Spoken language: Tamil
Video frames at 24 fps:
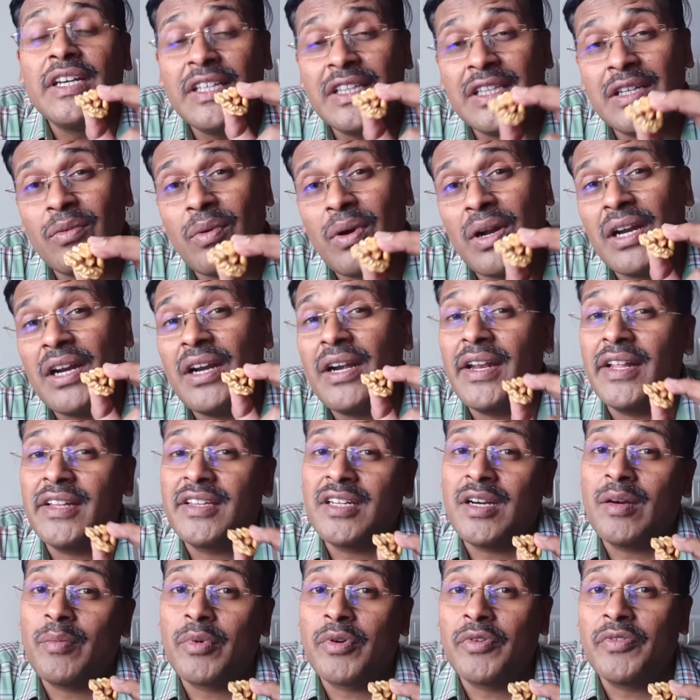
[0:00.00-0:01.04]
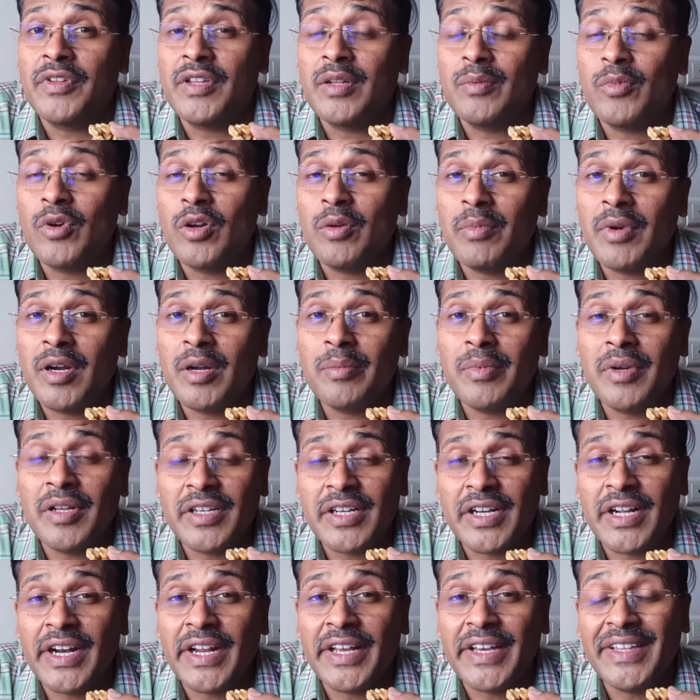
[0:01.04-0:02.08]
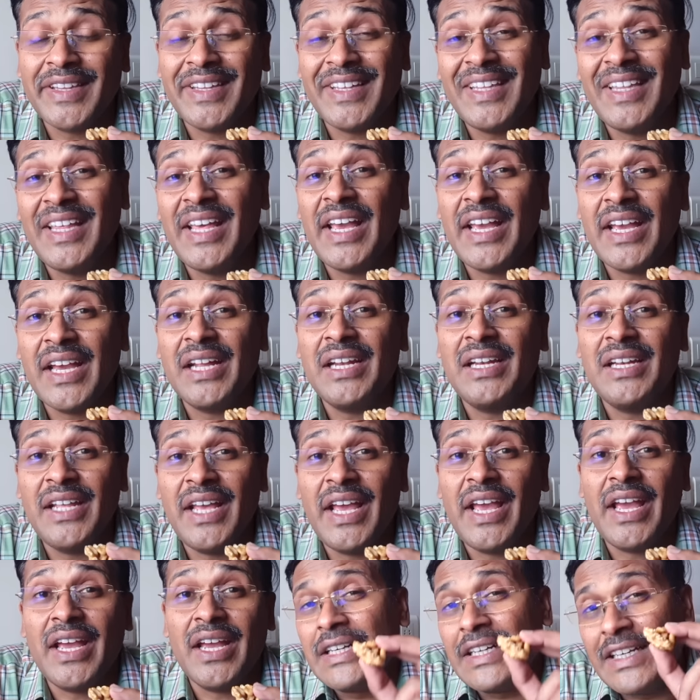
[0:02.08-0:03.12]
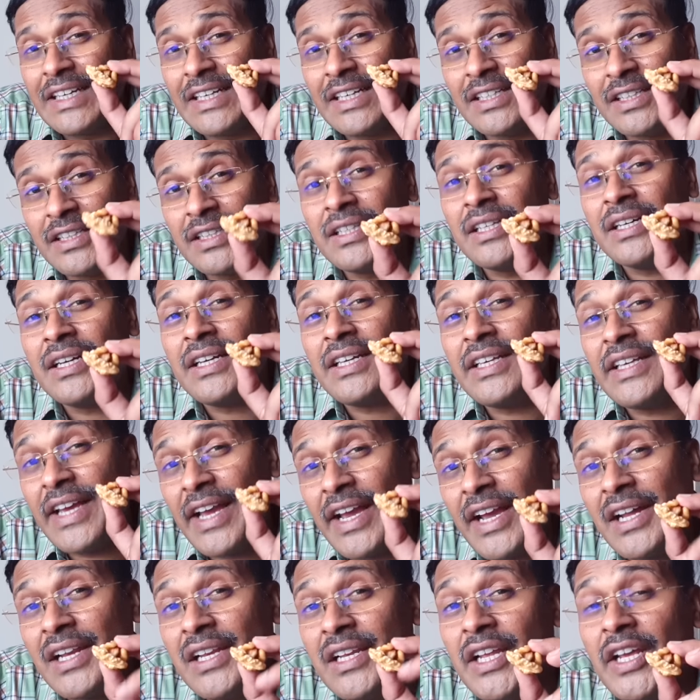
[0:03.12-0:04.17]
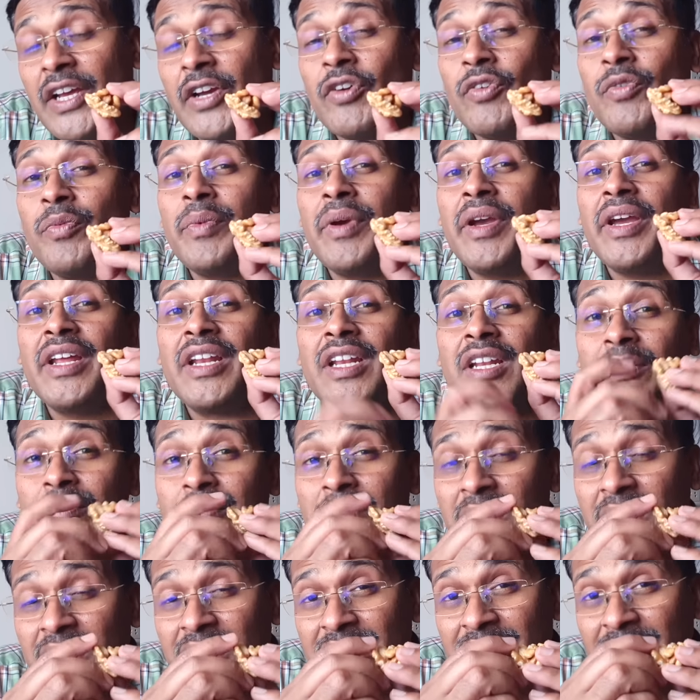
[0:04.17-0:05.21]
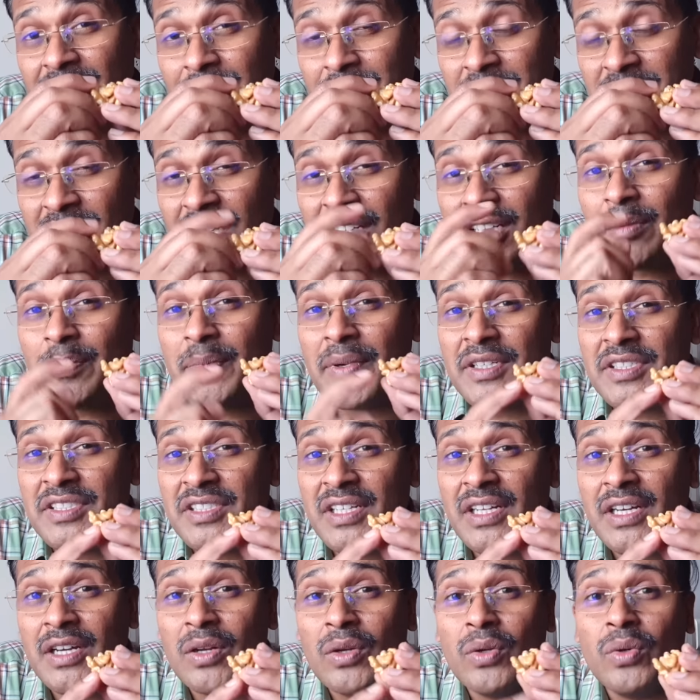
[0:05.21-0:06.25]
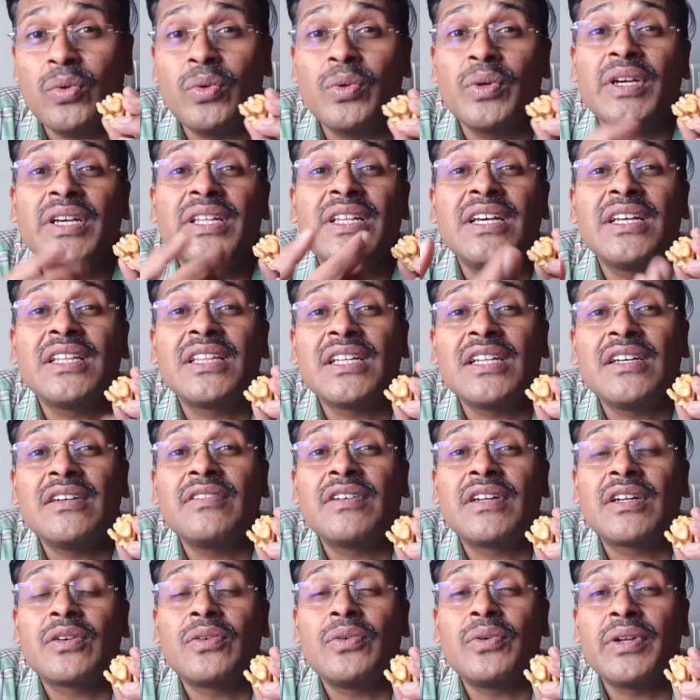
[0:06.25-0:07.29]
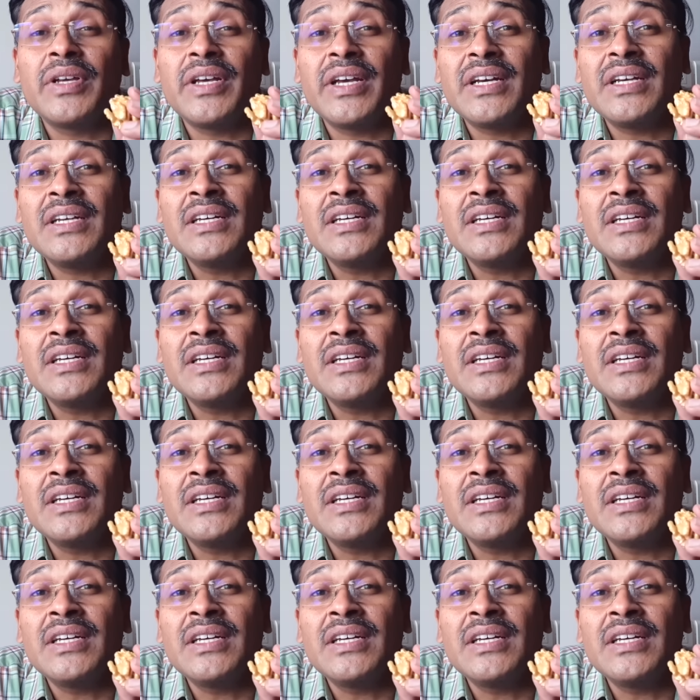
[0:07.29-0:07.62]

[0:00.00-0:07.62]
இந்த வால்நட்டை சாப்பிடுவதன் மூலமாக நம்மளுக்கு கிடைக்கிது ஏஎல்ஏ இந்த ஏஎல்ஏவுமே நம்ம இதயம் சார்ந்த பிரச்சனைகளும் இதயத்தில் வரக்கூடிய